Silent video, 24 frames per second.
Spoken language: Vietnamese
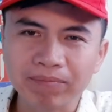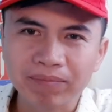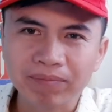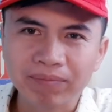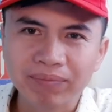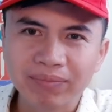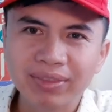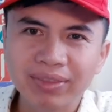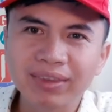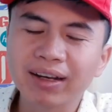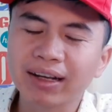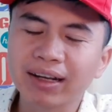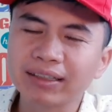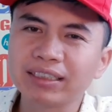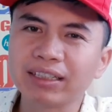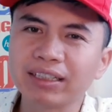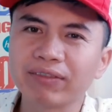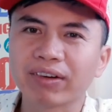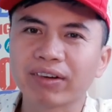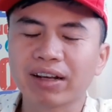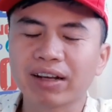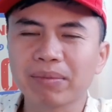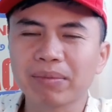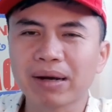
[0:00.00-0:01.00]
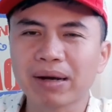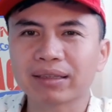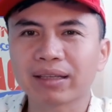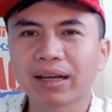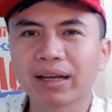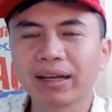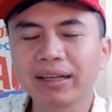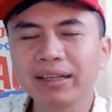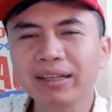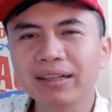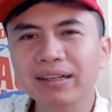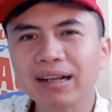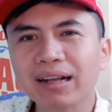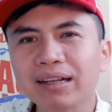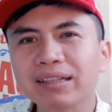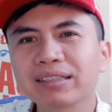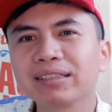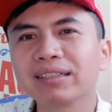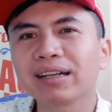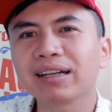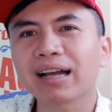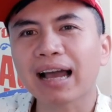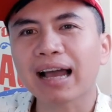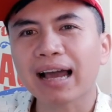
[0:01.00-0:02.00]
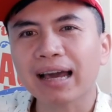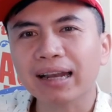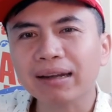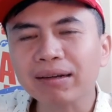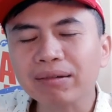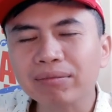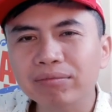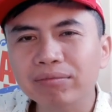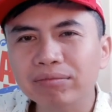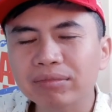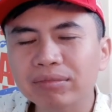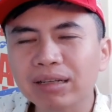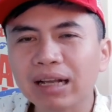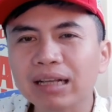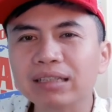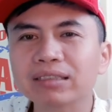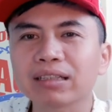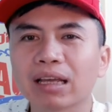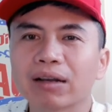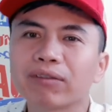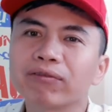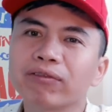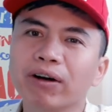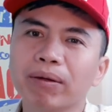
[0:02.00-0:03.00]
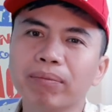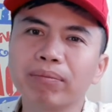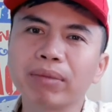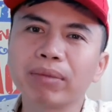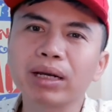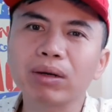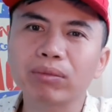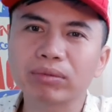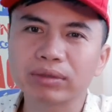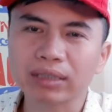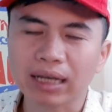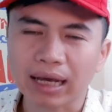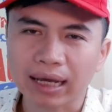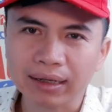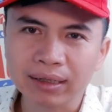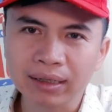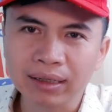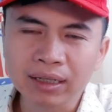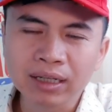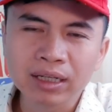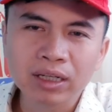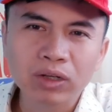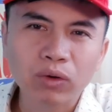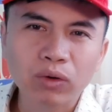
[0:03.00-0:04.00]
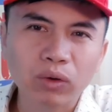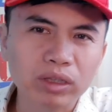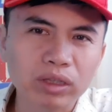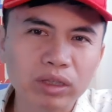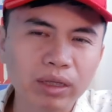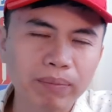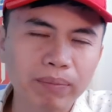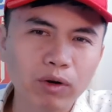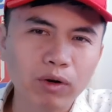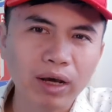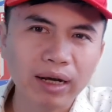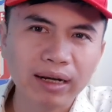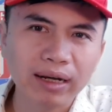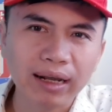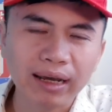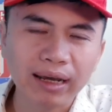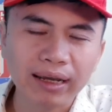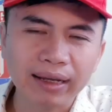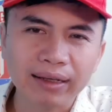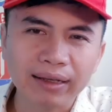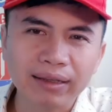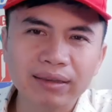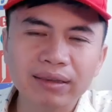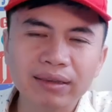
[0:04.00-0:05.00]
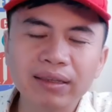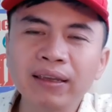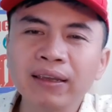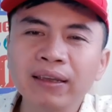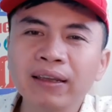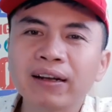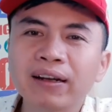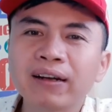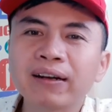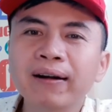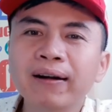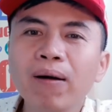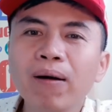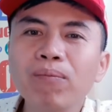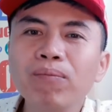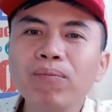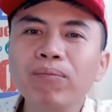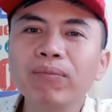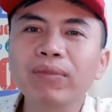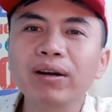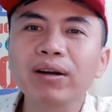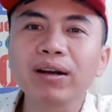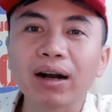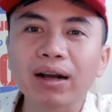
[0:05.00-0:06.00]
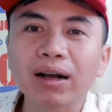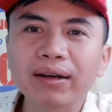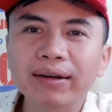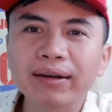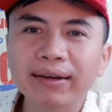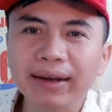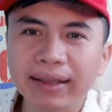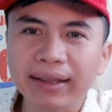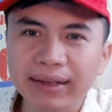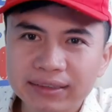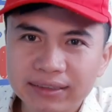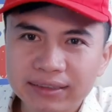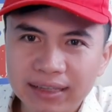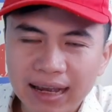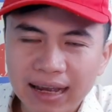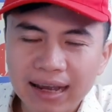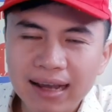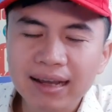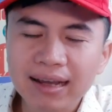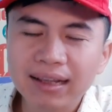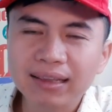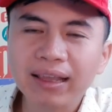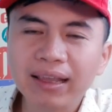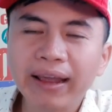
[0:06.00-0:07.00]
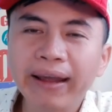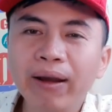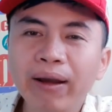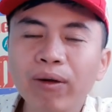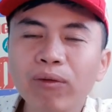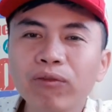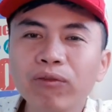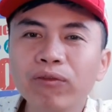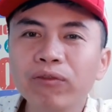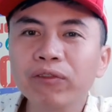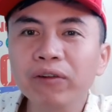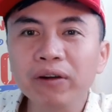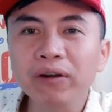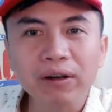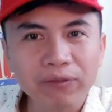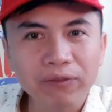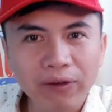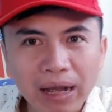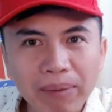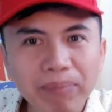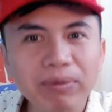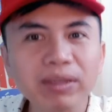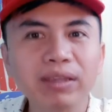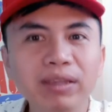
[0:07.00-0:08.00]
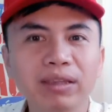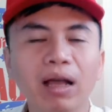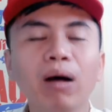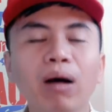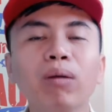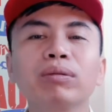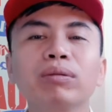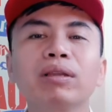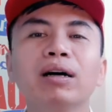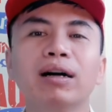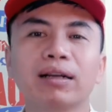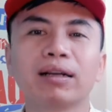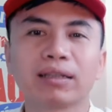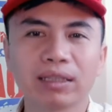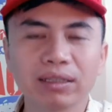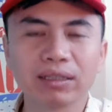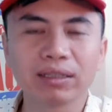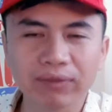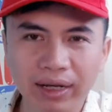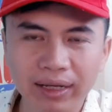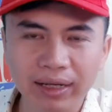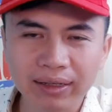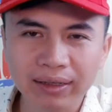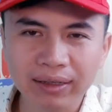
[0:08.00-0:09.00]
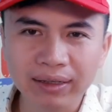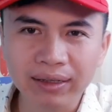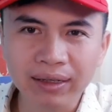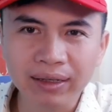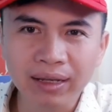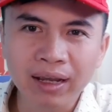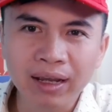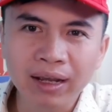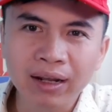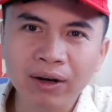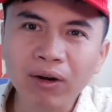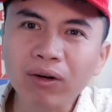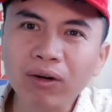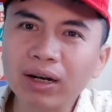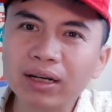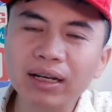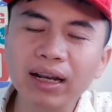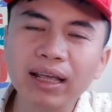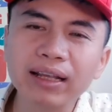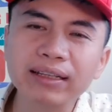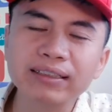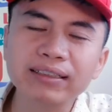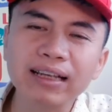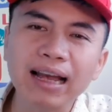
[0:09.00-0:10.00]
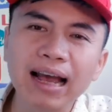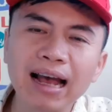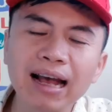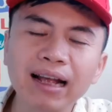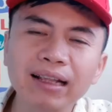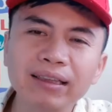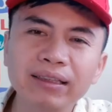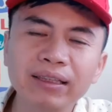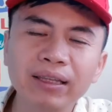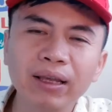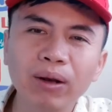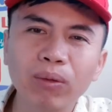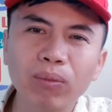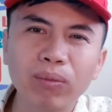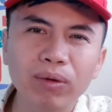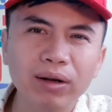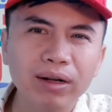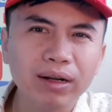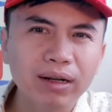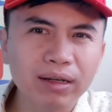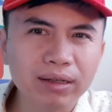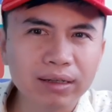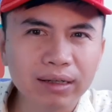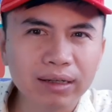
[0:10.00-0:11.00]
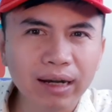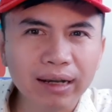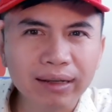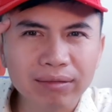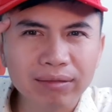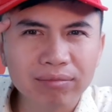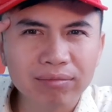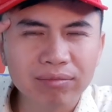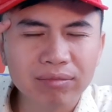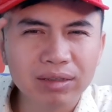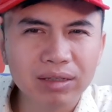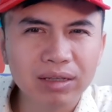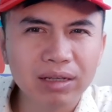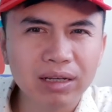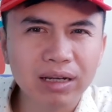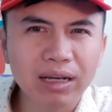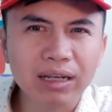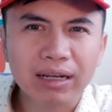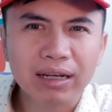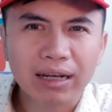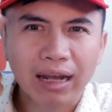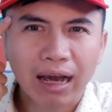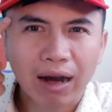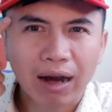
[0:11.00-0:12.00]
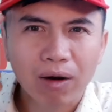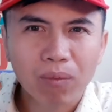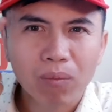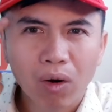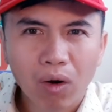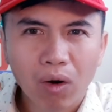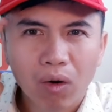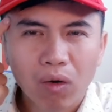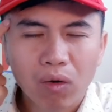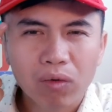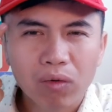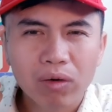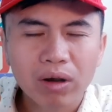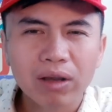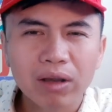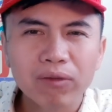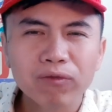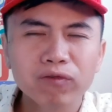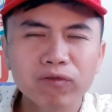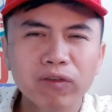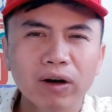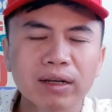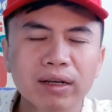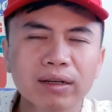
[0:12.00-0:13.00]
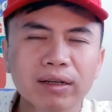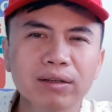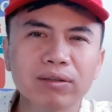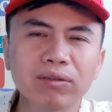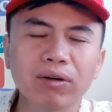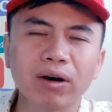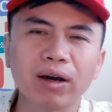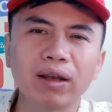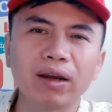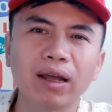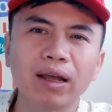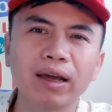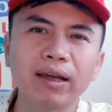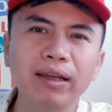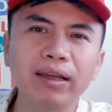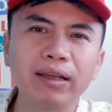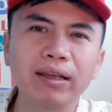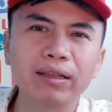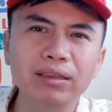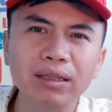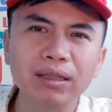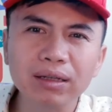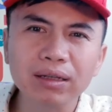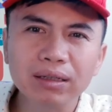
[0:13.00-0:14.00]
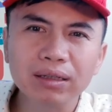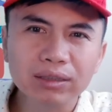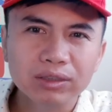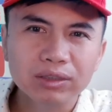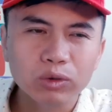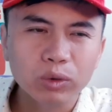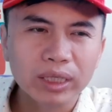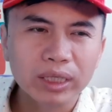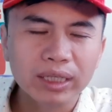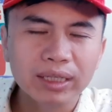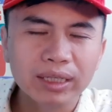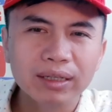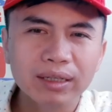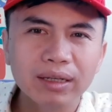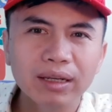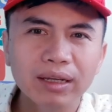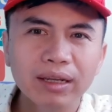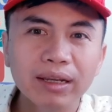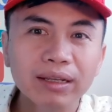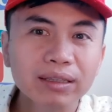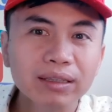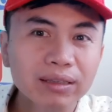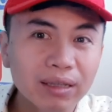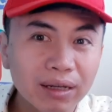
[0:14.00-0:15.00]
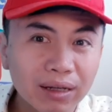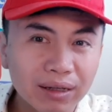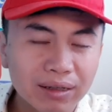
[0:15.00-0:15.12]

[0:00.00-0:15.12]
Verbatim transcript: nhưng anh chị và các bạn thấy các dự án các sản phẩm bất động sản của tập đoàn này thì không được định giá theo phương pháp thông thường như vậy nó được định giá theo cách cái não bộ cái phần gọi là tư duy ý thức